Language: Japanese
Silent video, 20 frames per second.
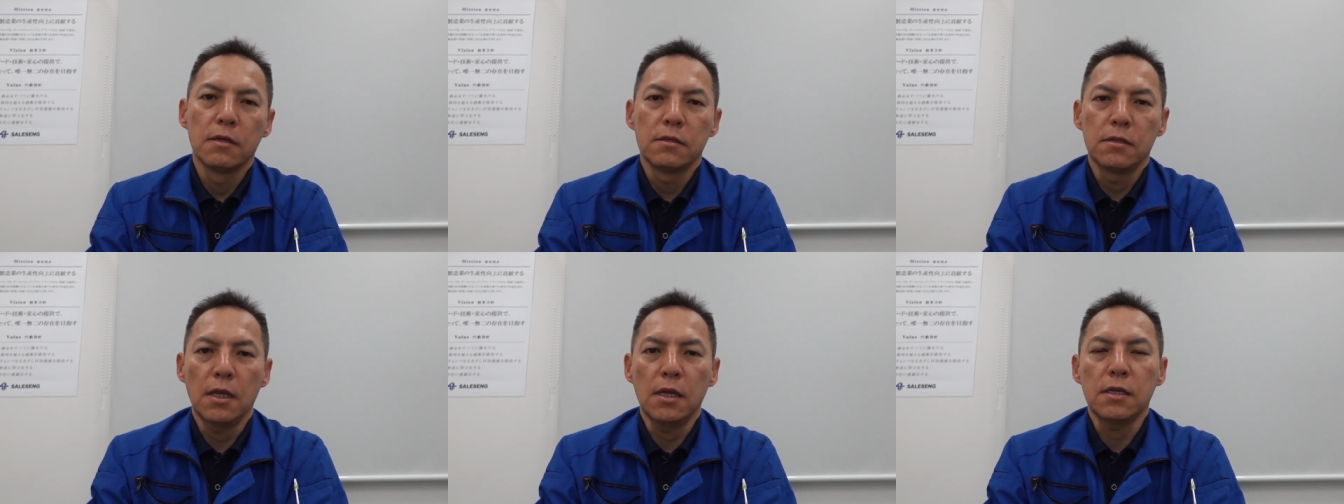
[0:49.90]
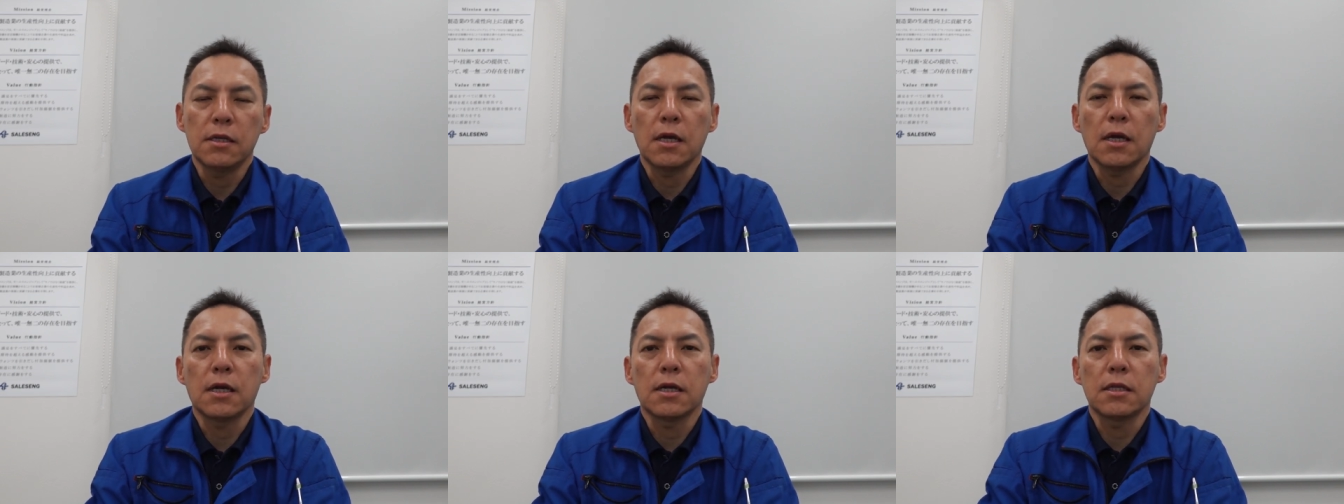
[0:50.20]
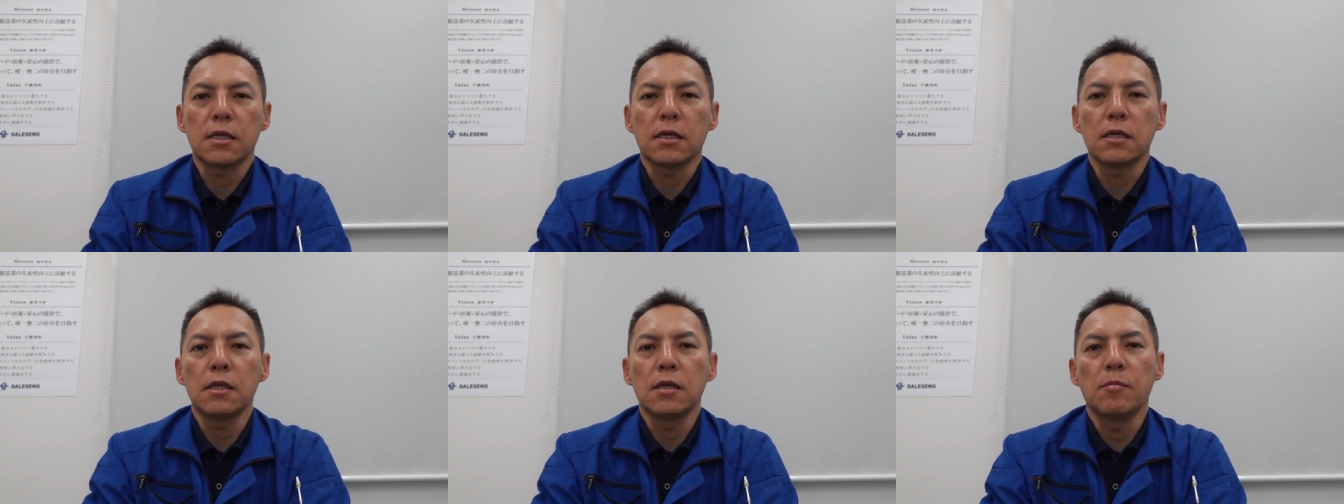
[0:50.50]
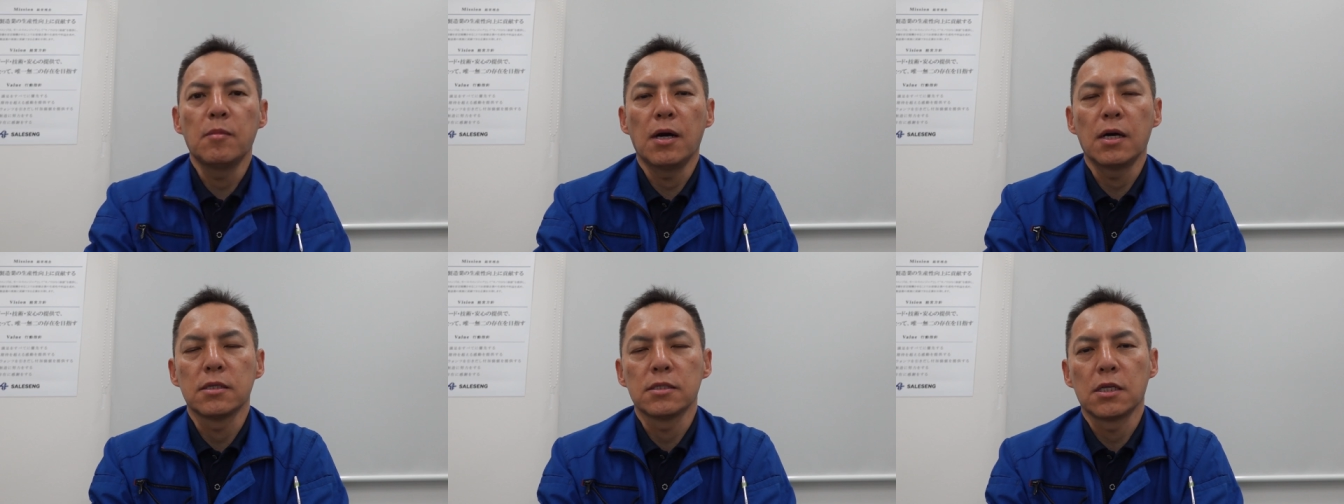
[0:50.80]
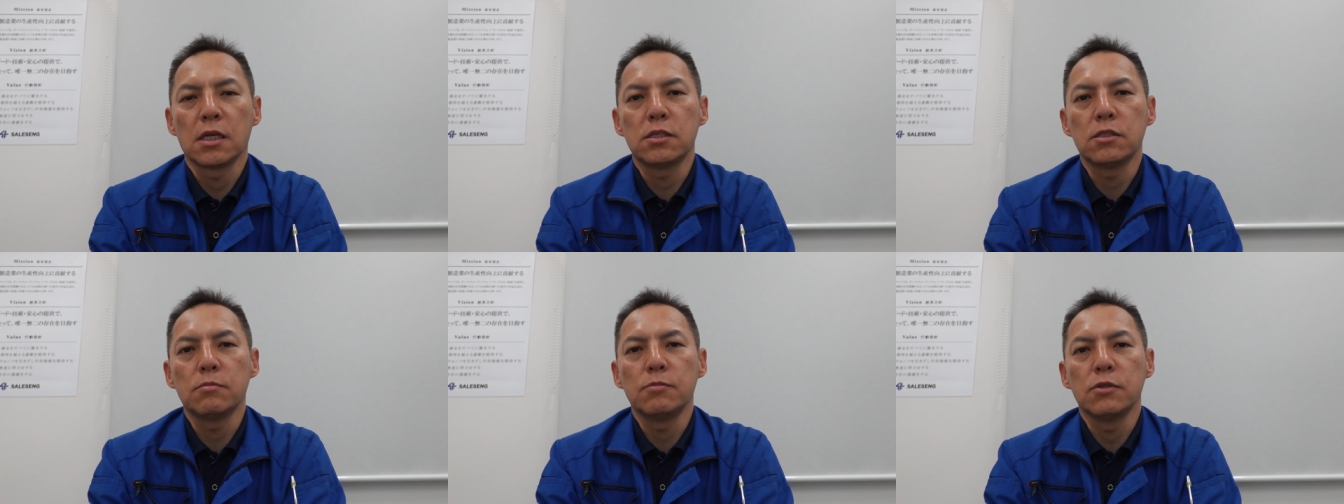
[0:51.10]
で結果的にまあ
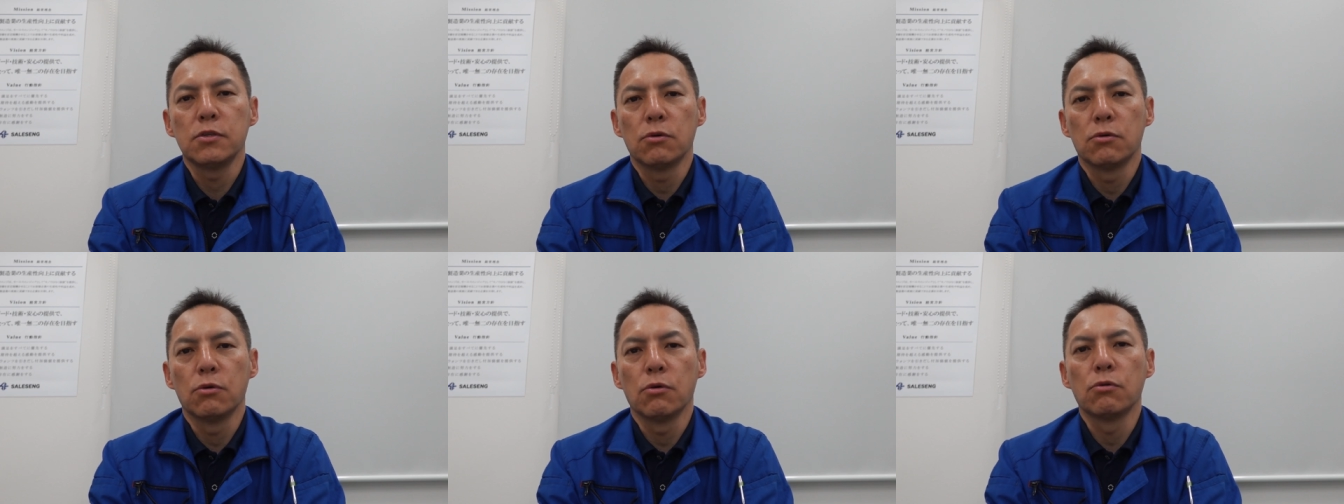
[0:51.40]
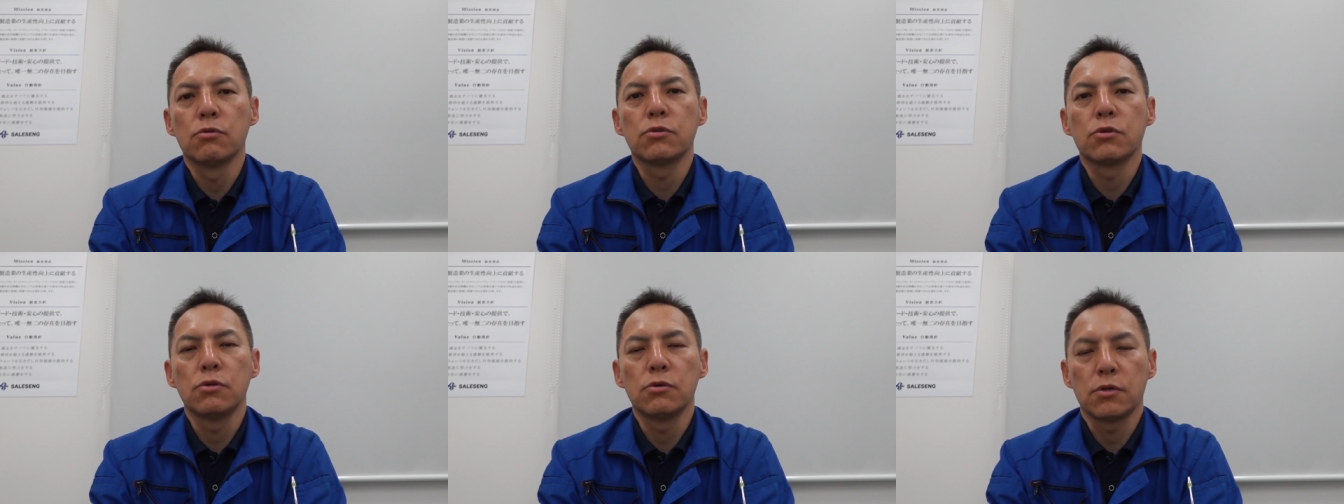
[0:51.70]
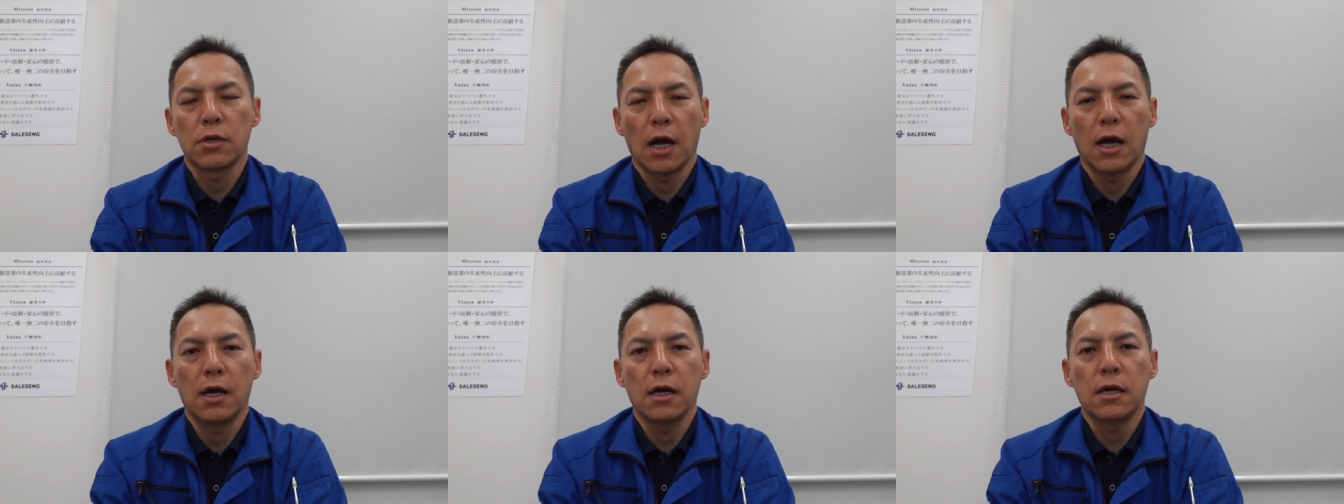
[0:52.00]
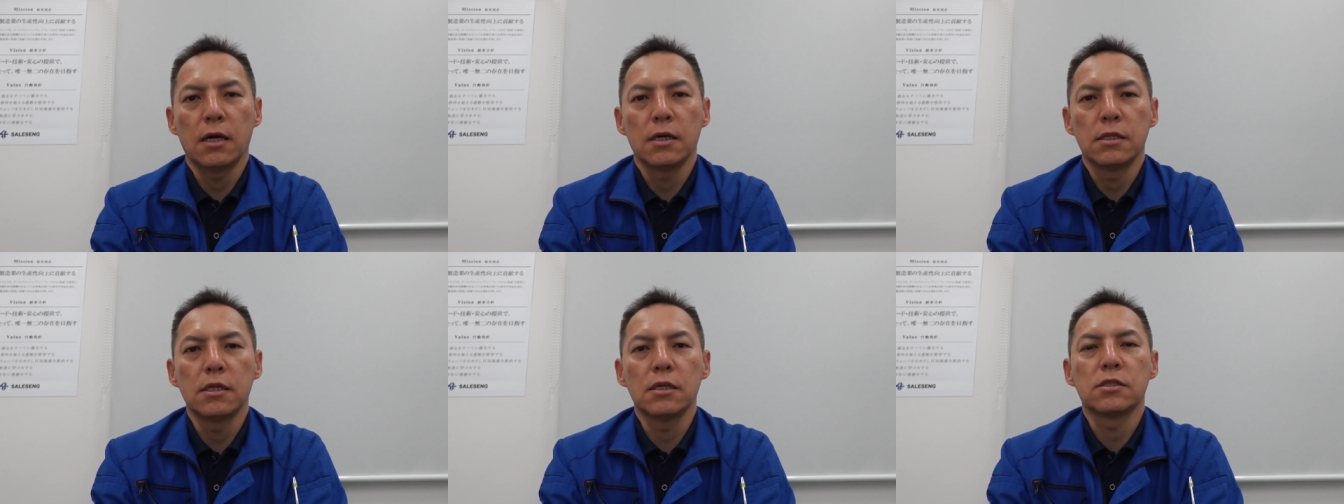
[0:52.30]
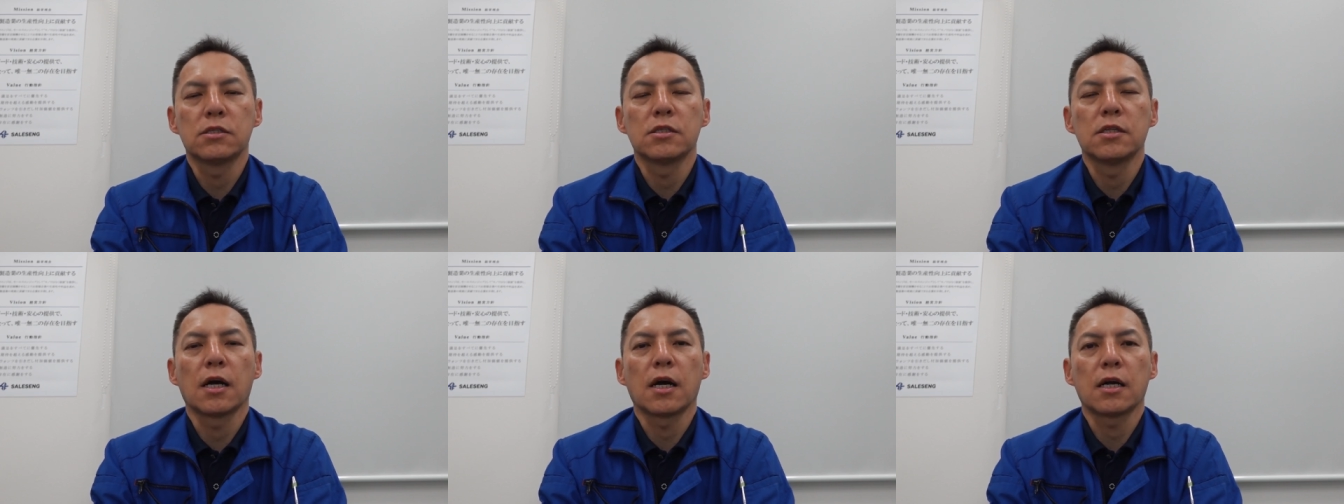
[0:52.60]
設備の老朽化に
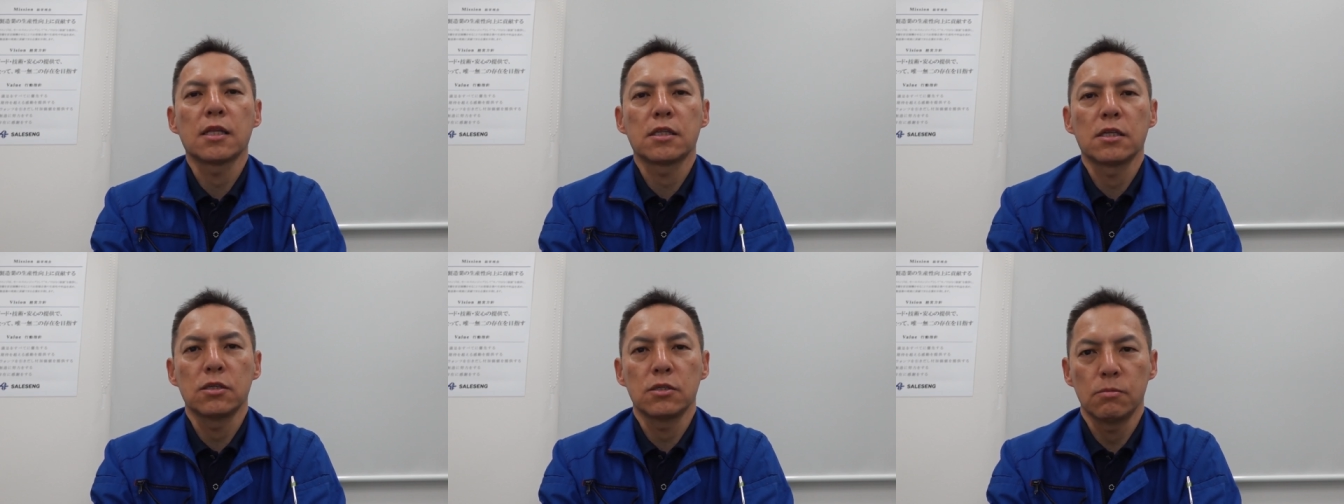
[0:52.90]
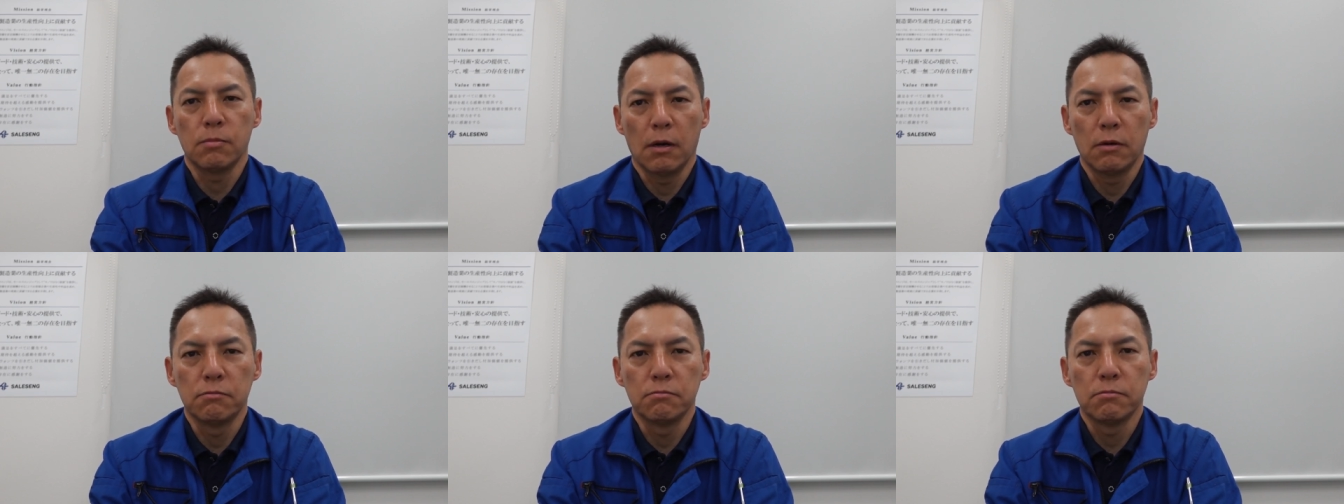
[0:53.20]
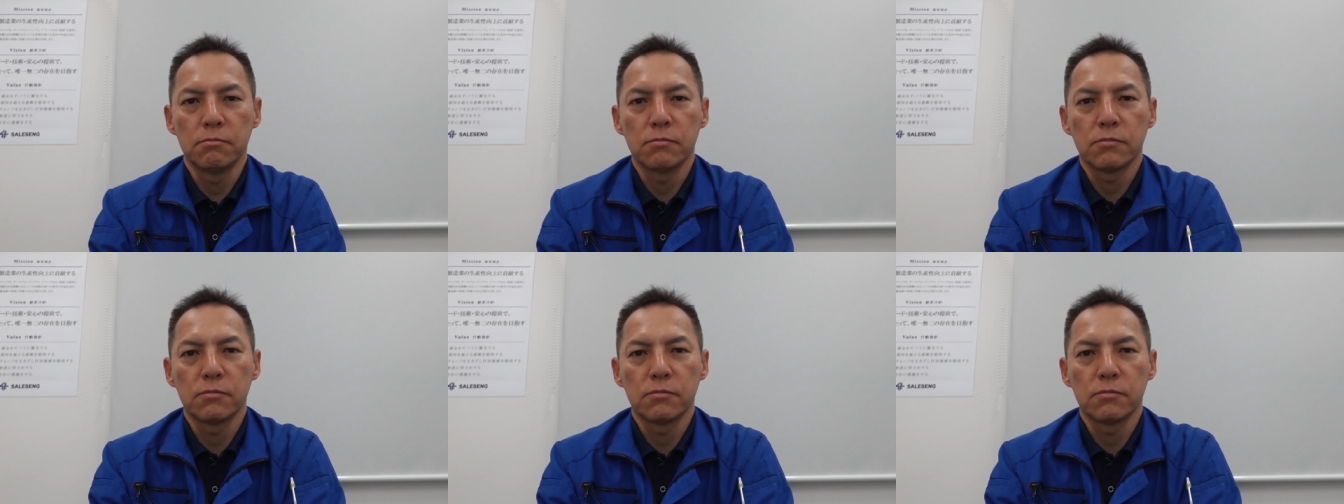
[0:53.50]
つながってしまう。